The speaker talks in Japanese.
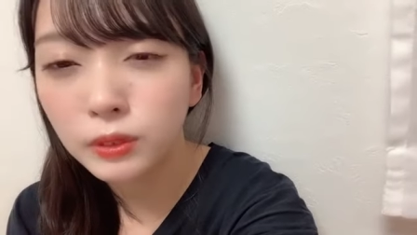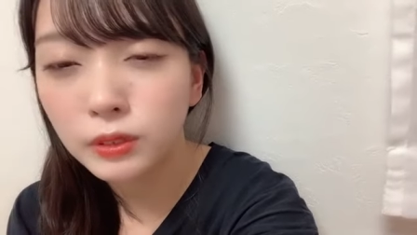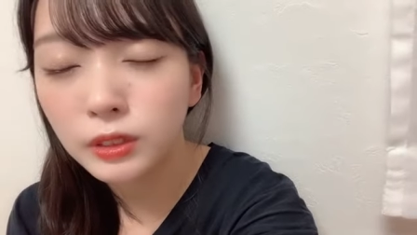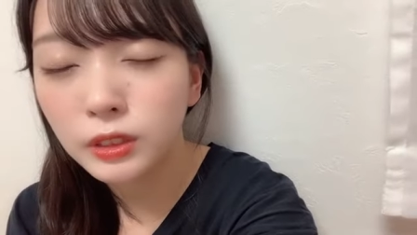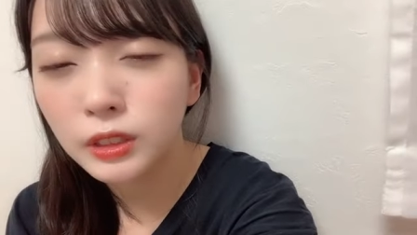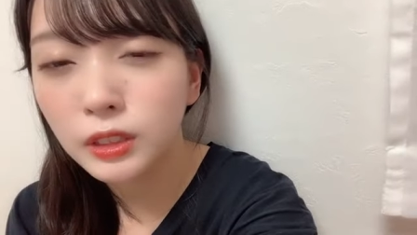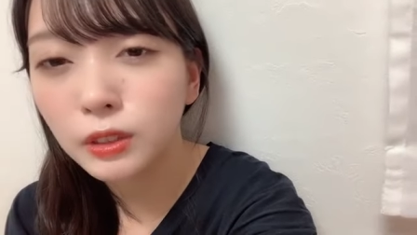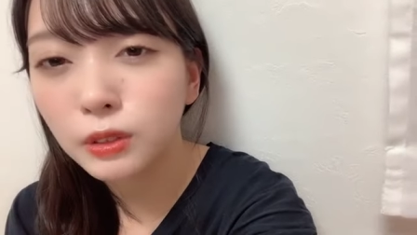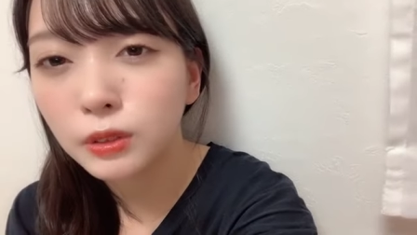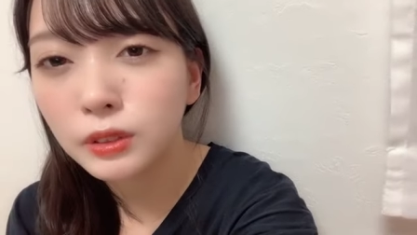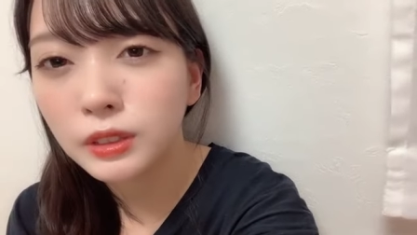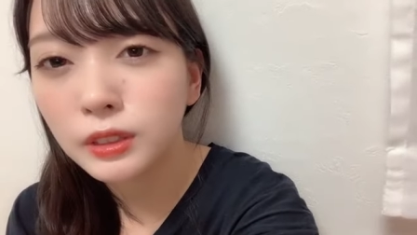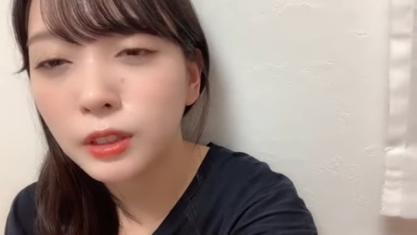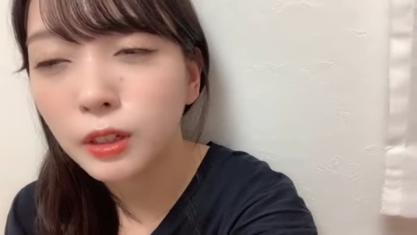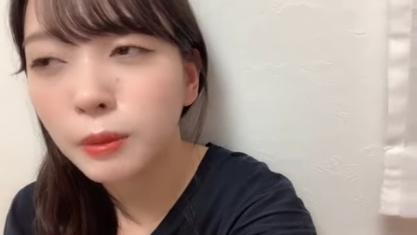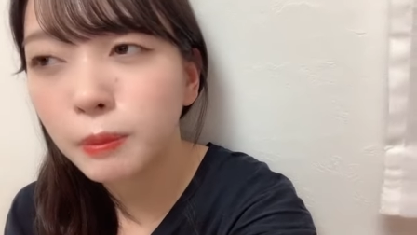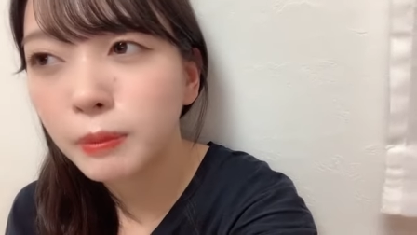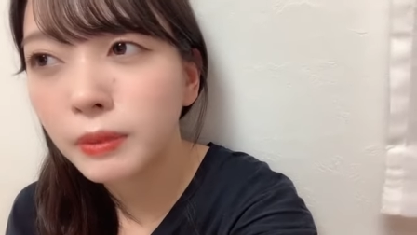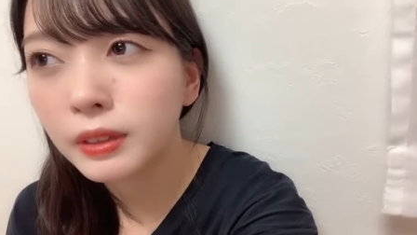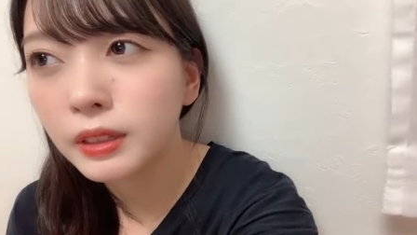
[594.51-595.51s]
次の時
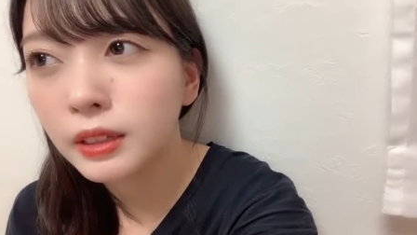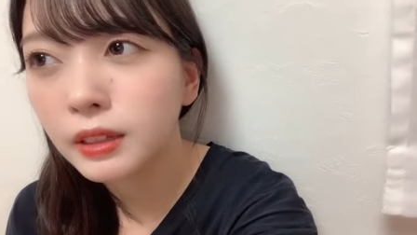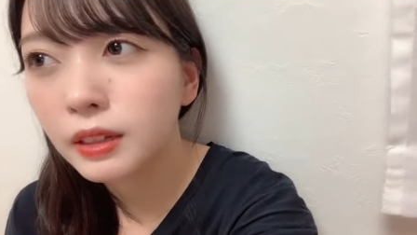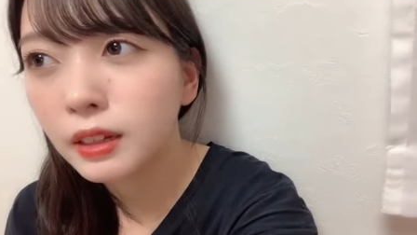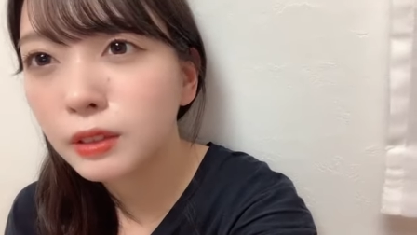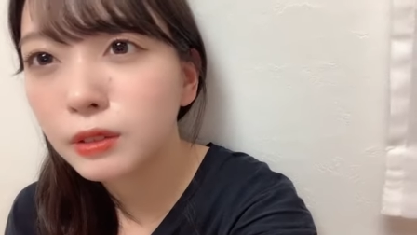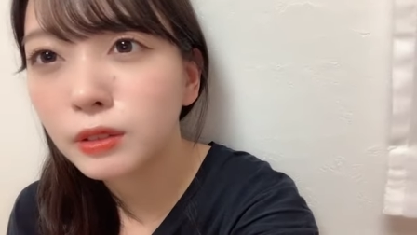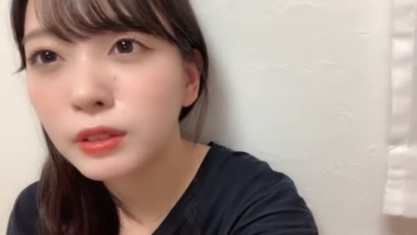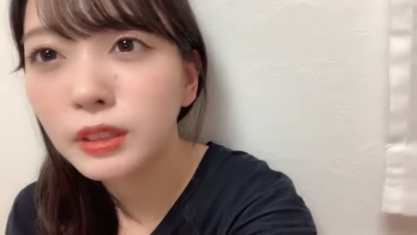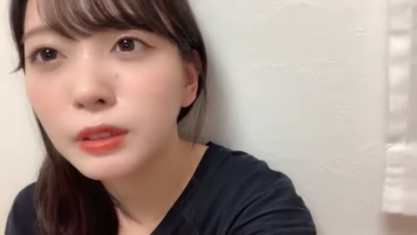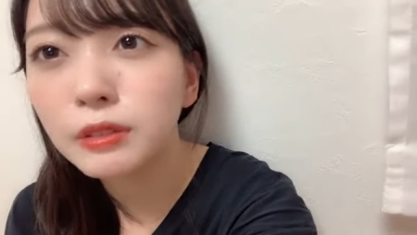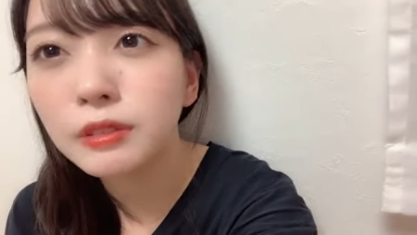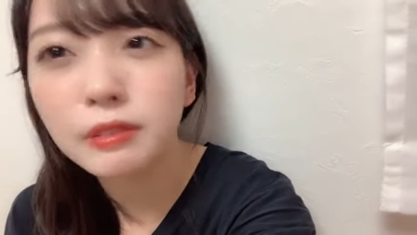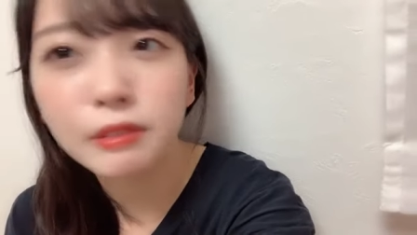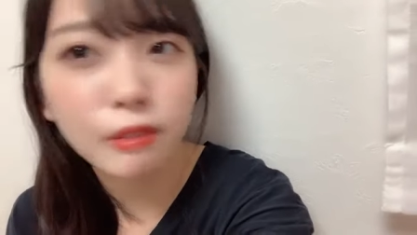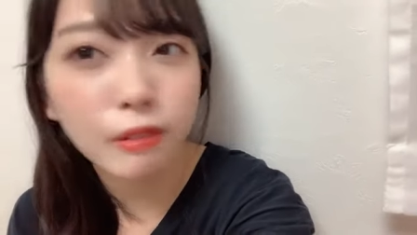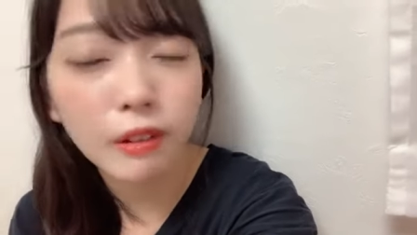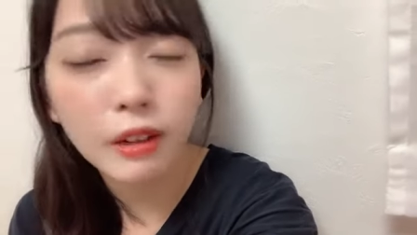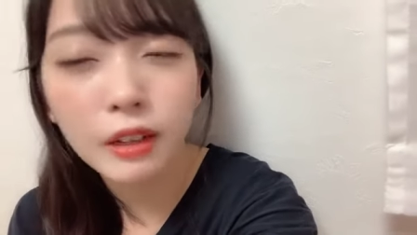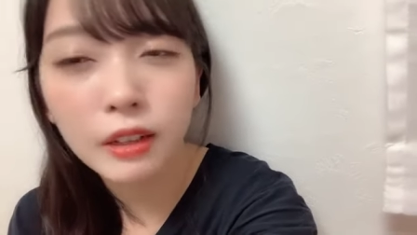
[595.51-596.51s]
間まであと2分
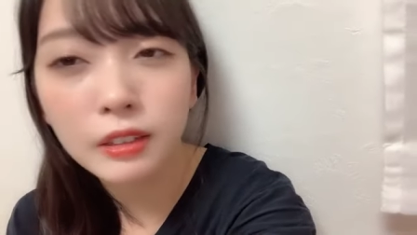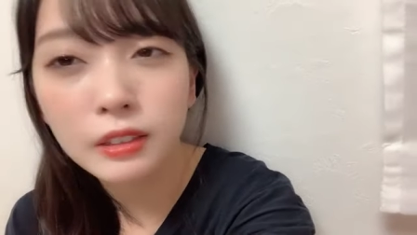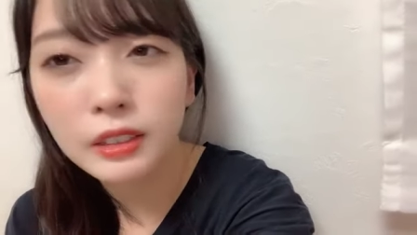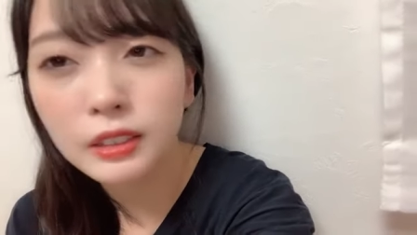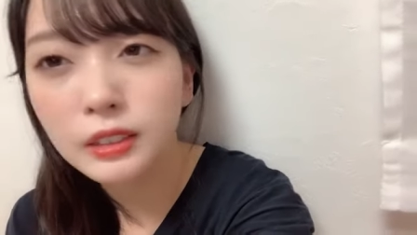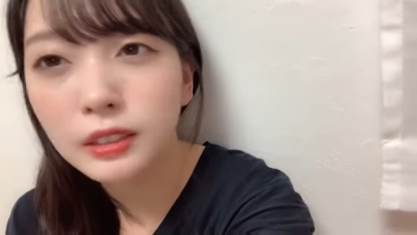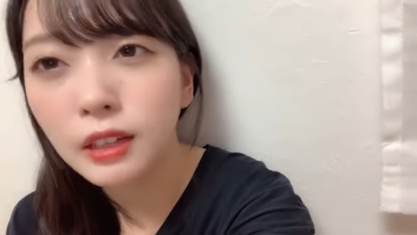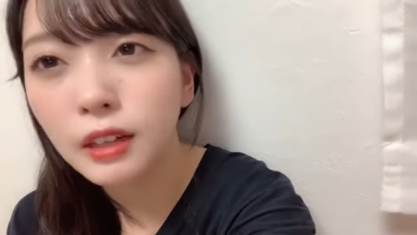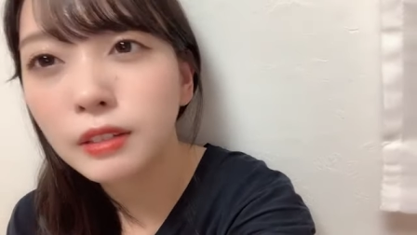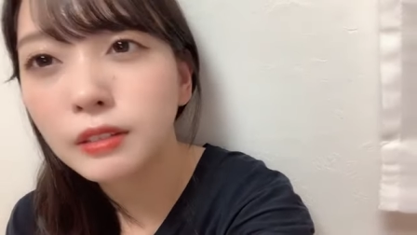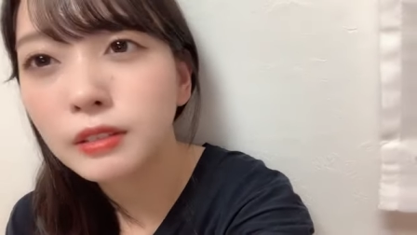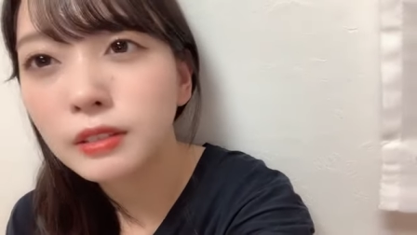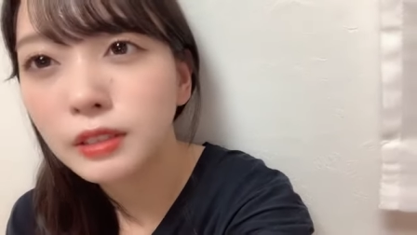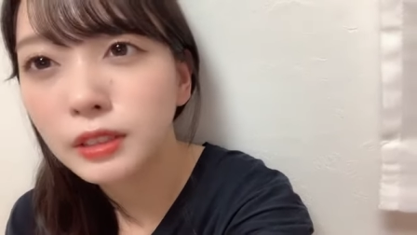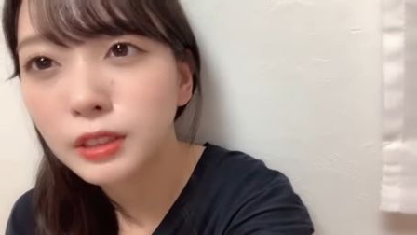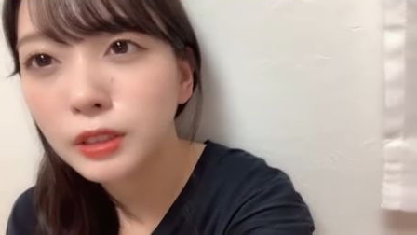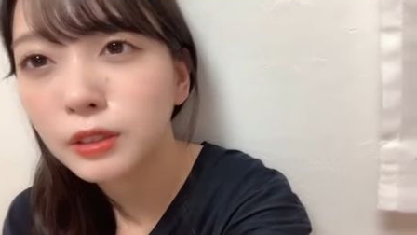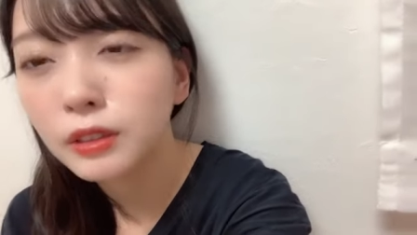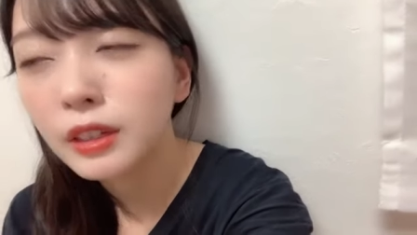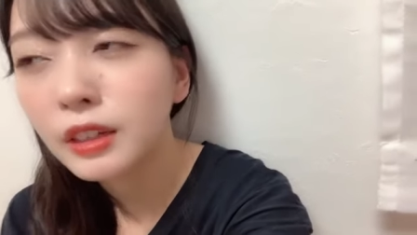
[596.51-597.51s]
とか全然あるんで
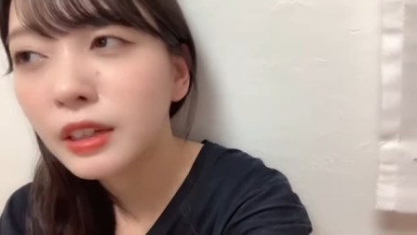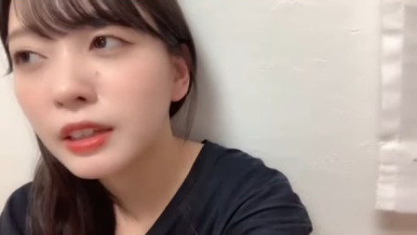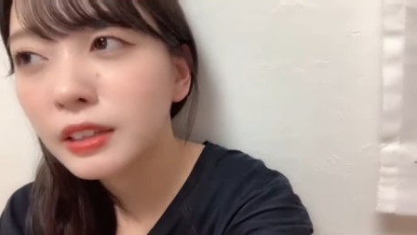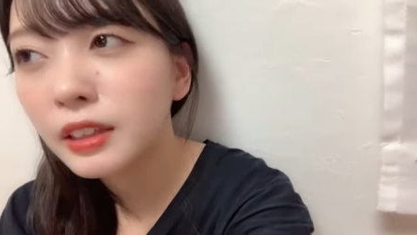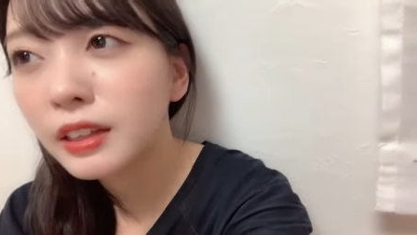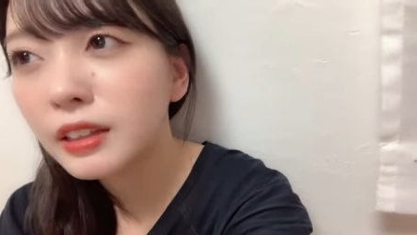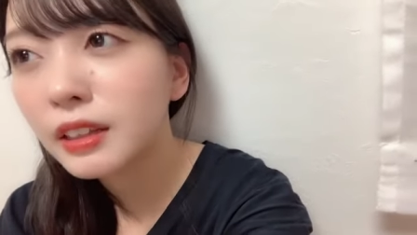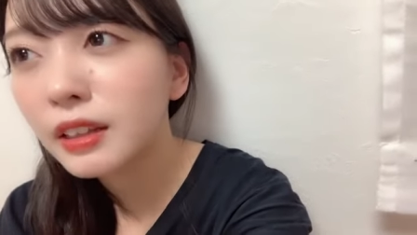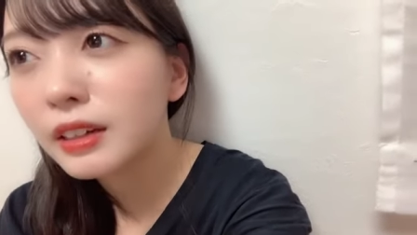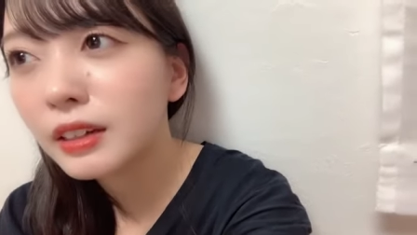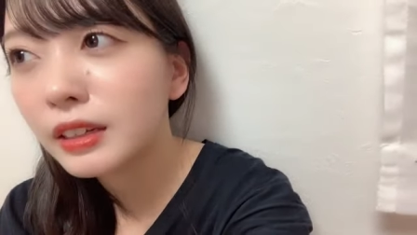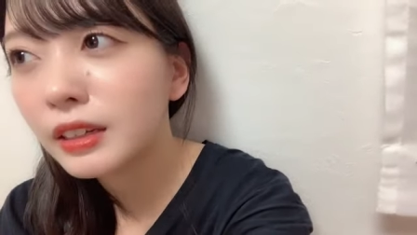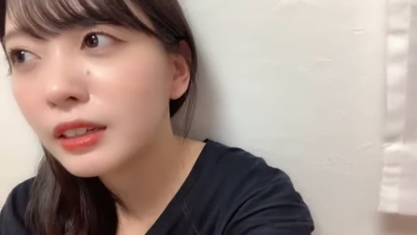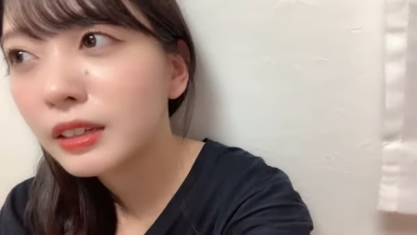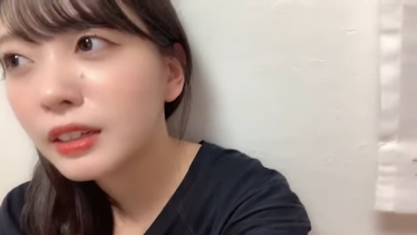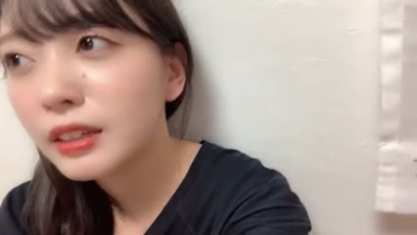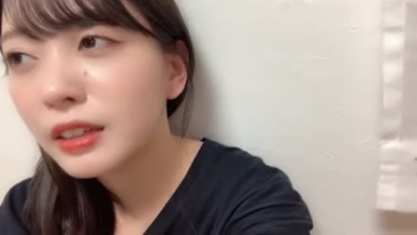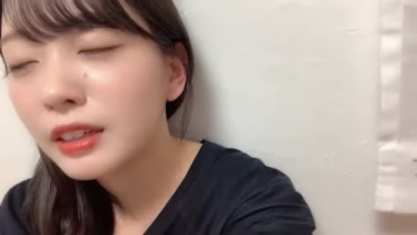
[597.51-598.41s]
すよ。なんなら